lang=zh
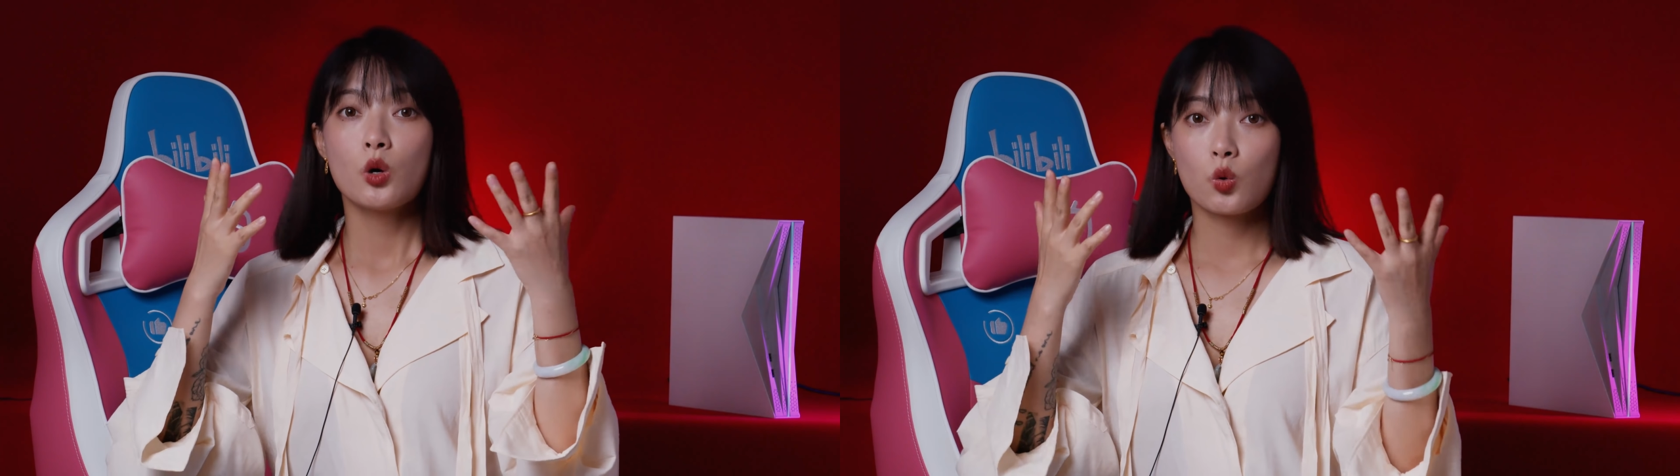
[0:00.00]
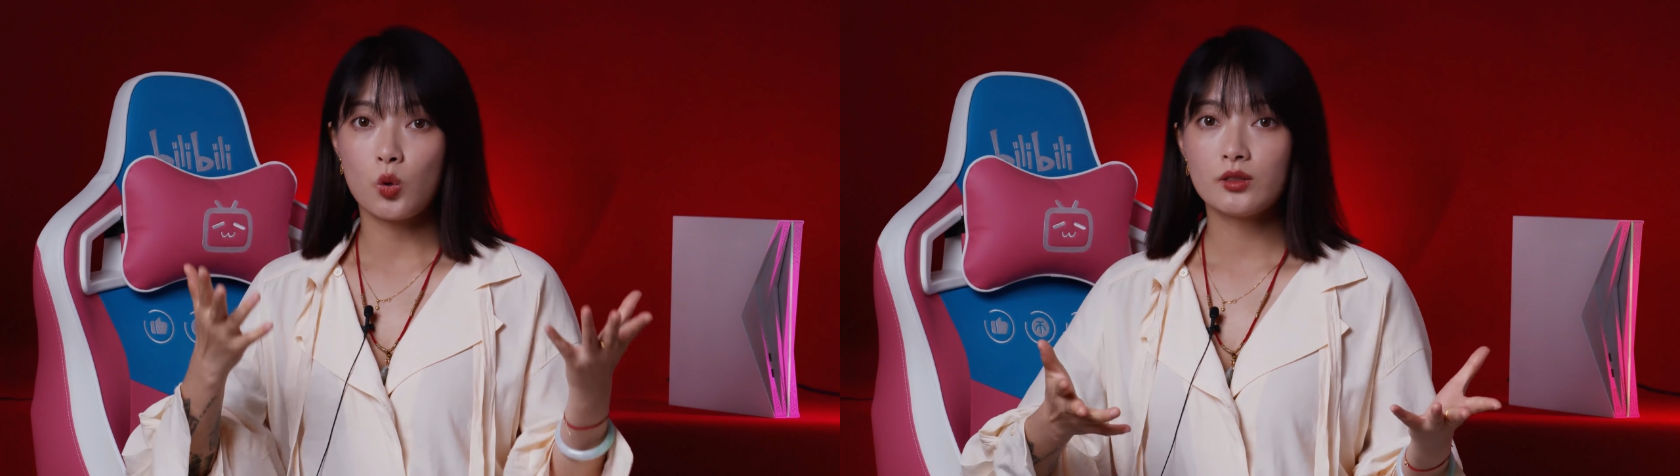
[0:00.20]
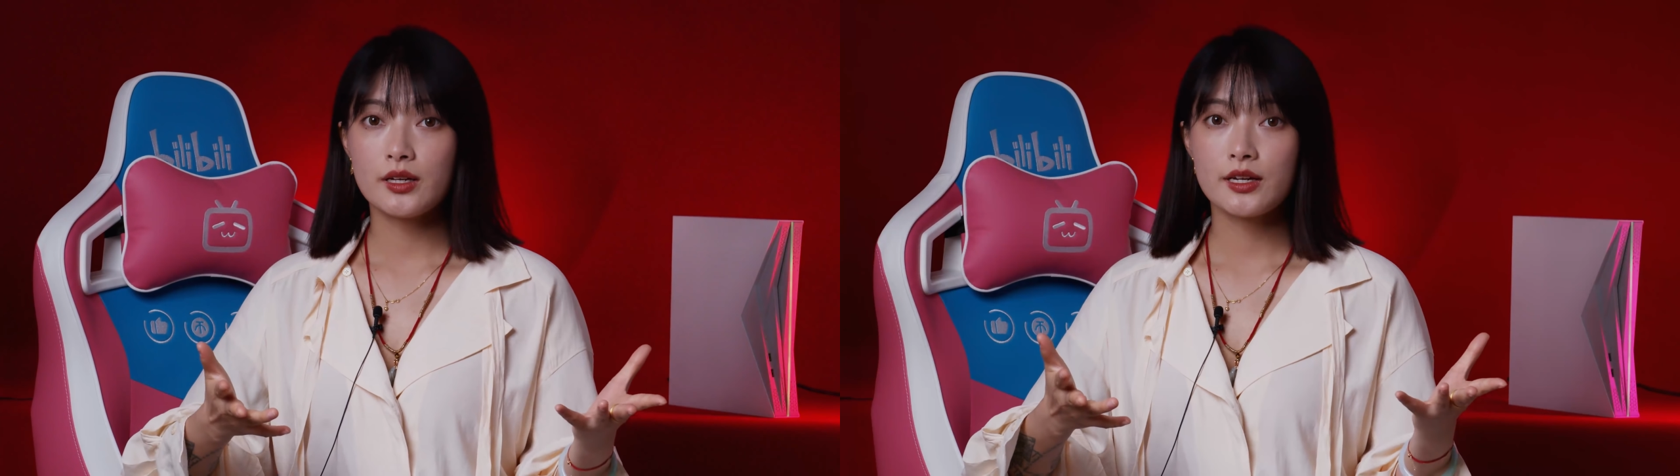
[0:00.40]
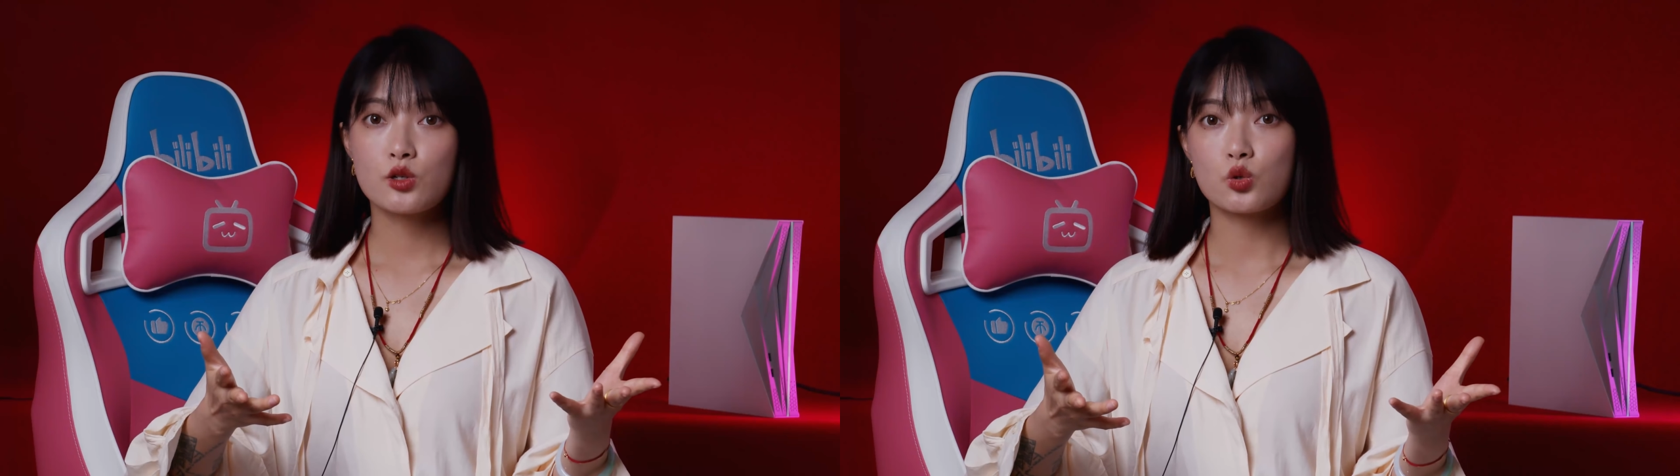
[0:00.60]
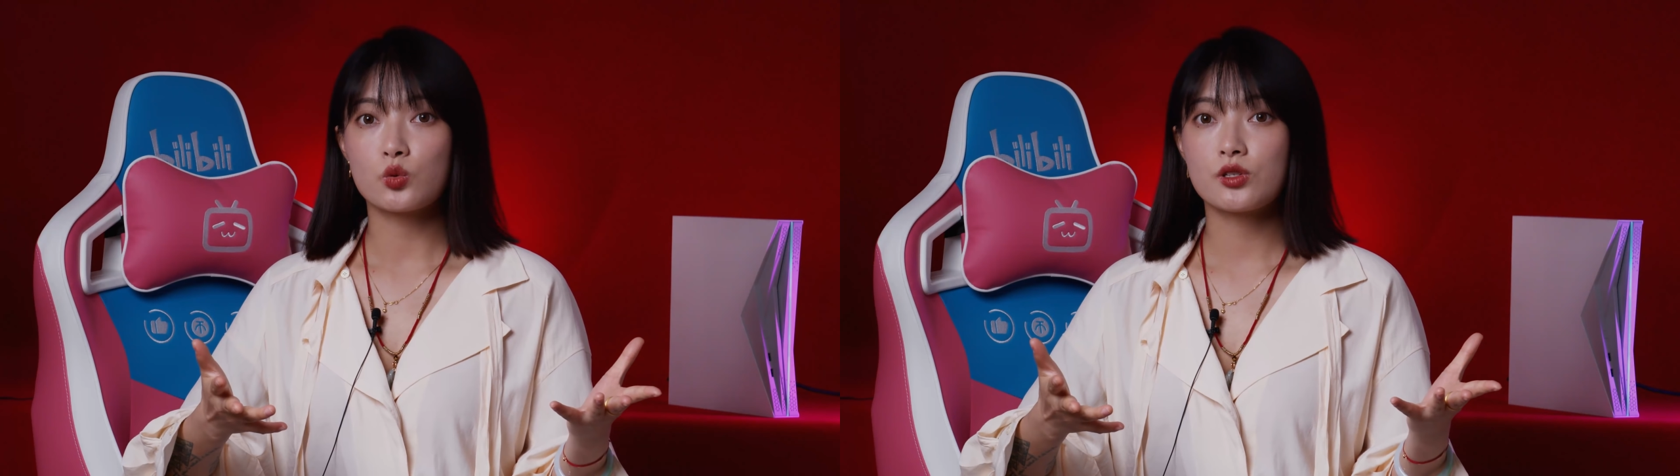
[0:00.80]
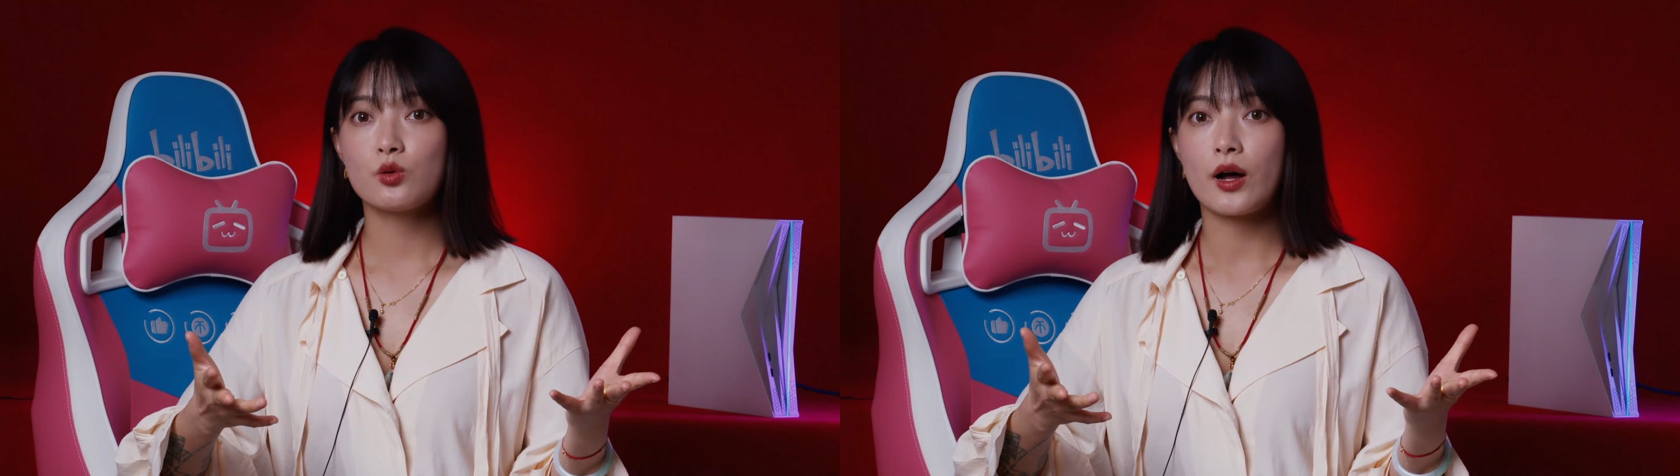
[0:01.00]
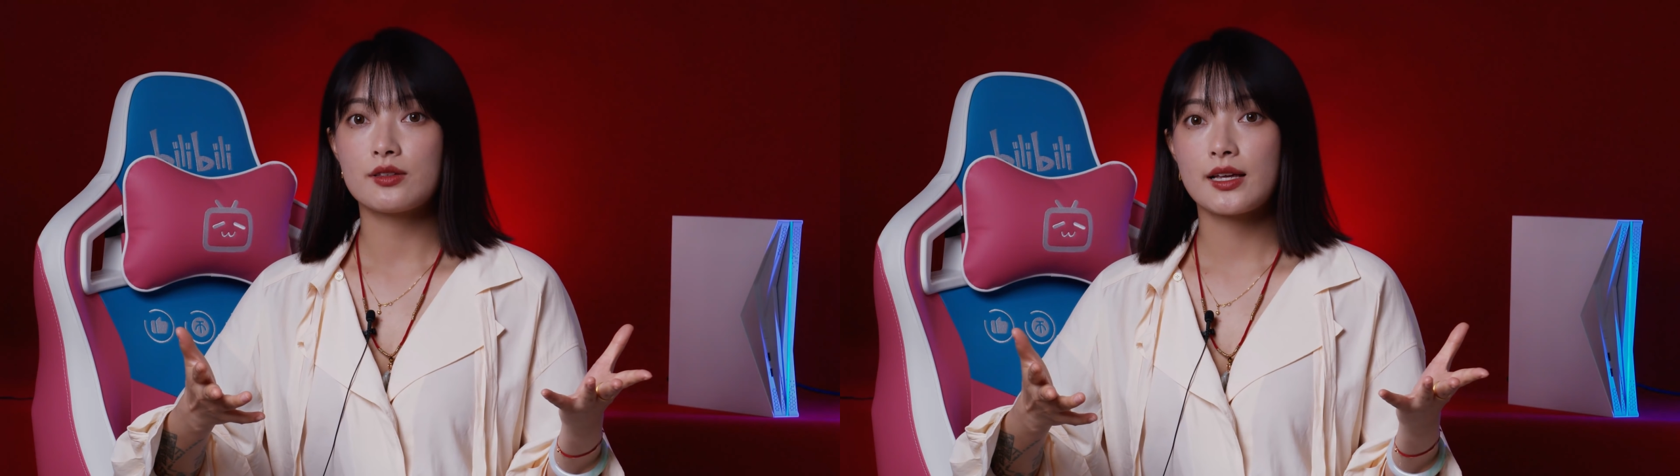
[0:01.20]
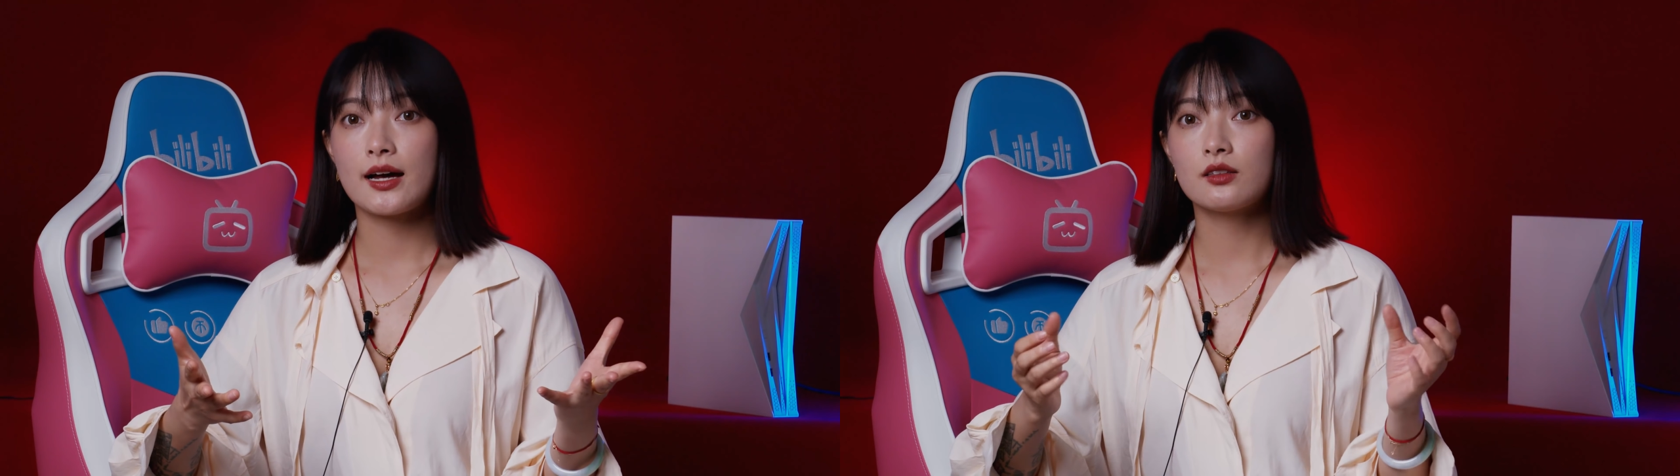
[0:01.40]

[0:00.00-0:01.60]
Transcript: 国内主机玩家